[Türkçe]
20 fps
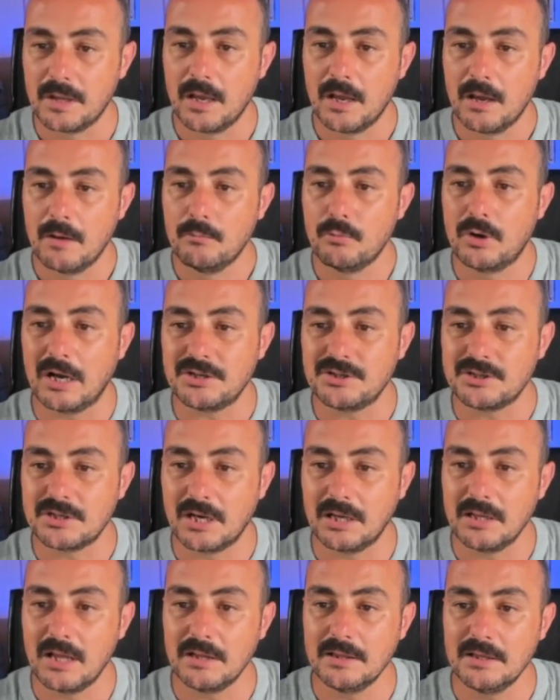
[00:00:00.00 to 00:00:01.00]
Bu kaç
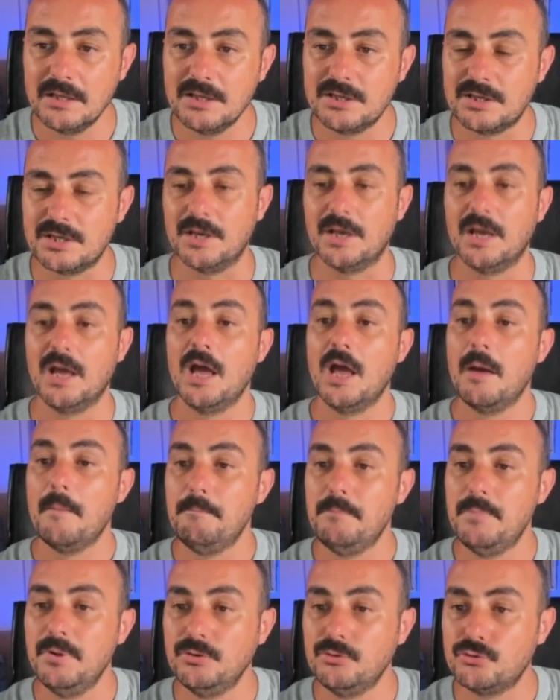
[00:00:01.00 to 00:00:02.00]
kalanlı? 2.
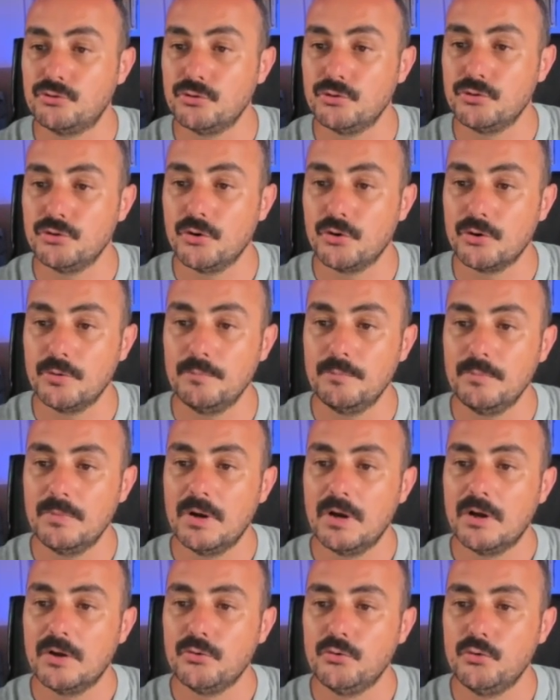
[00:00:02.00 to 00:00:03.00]
Bir düşürüyorum.
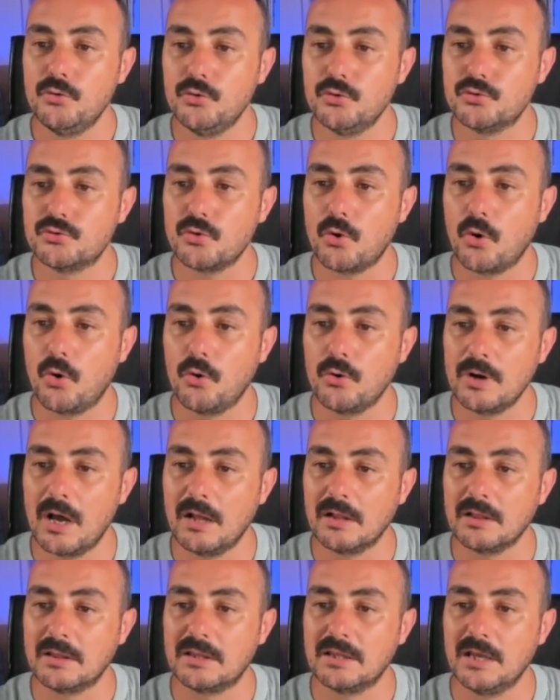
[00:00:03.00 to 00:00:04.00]

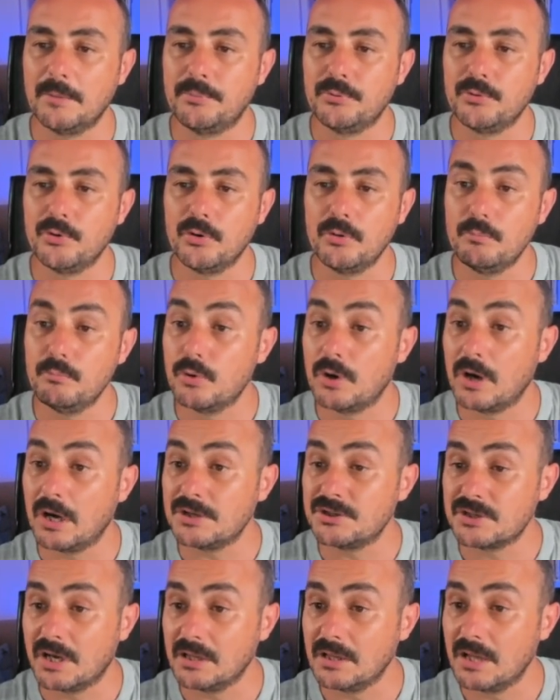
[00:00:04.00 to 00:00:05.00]
116 yapıyorum. Bu
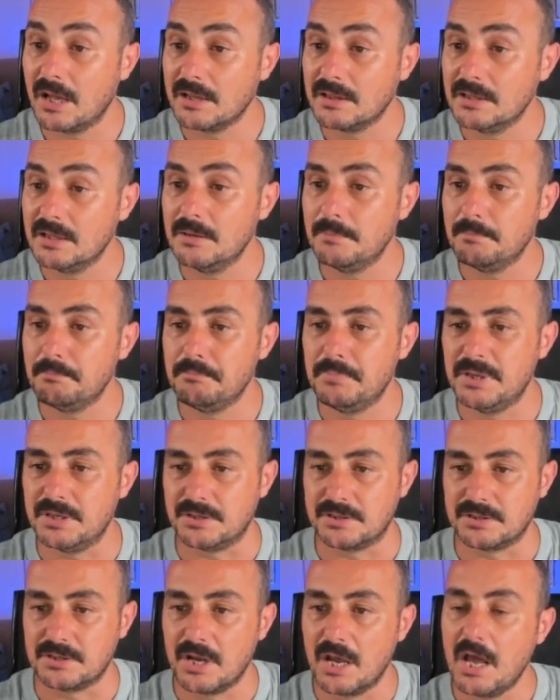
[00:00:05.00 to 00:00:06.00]
kaç kalanlı?
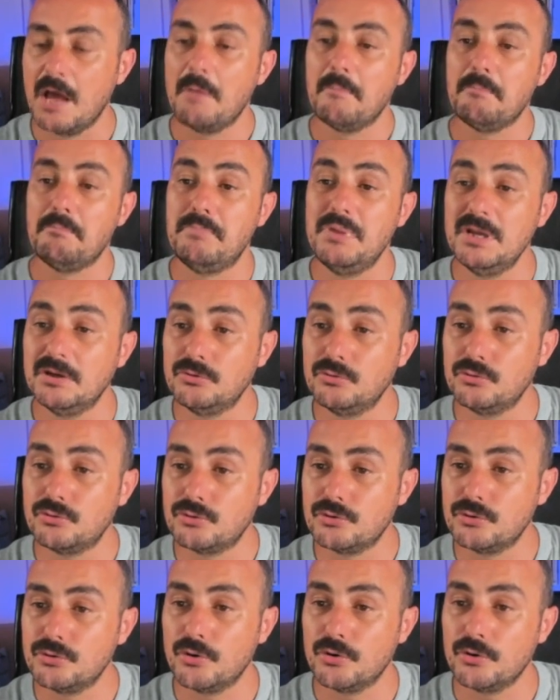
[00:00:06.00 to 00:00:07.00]
1. 1
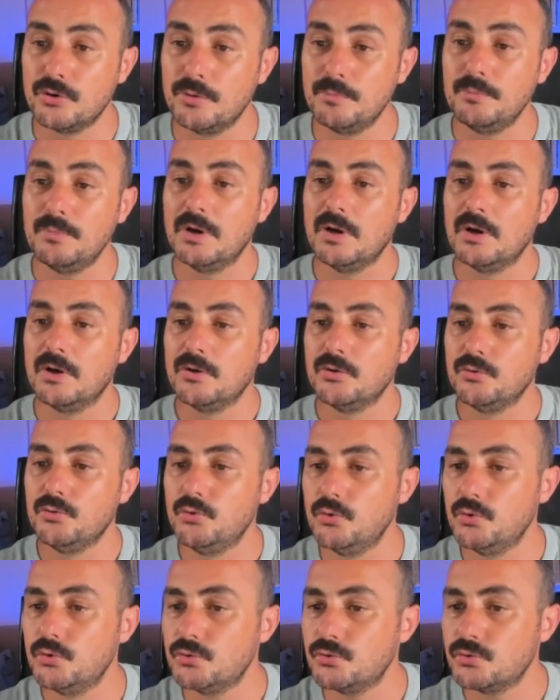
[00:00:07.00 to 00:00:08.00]
düşürüyorum.
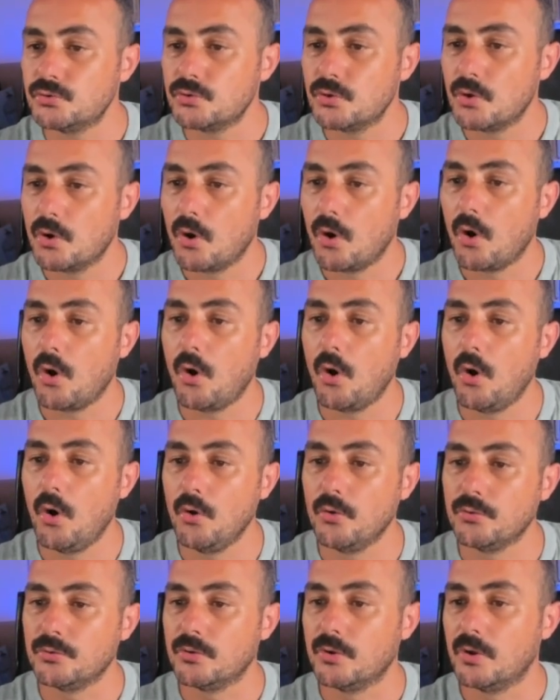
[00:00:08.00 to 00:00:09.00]

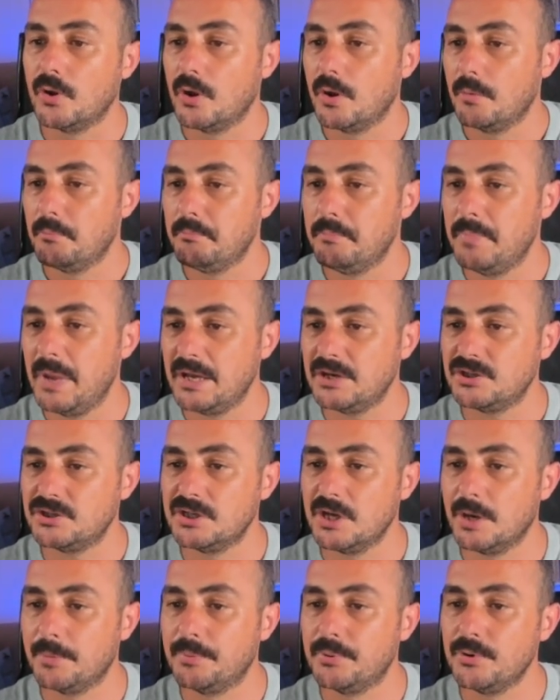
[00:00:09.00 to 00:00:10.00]
115
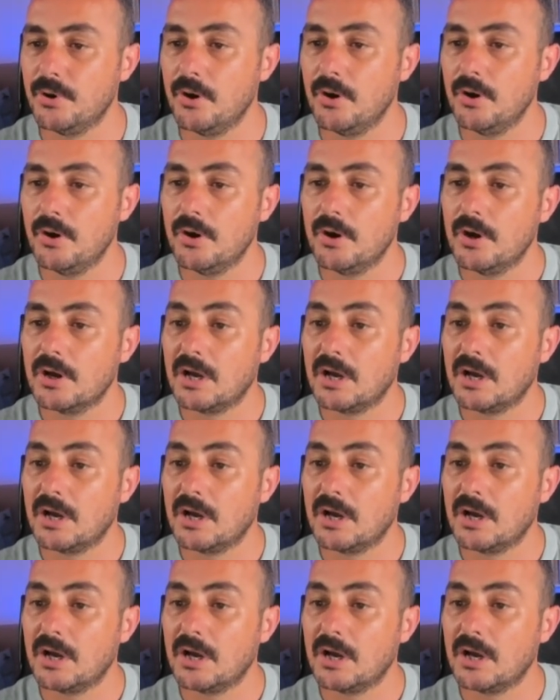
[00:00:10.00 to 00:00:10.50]
yapıyor.